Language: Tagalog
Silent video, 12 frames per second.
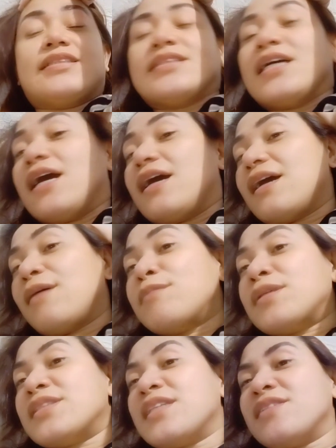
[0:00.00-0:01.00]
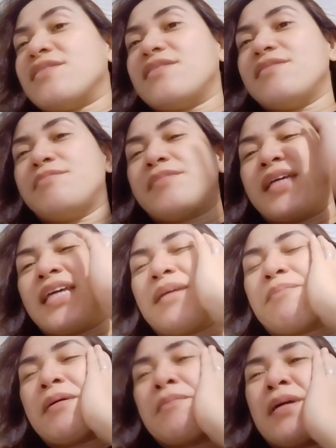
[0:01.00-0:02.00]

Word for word: nakakamisa no Mahirap pag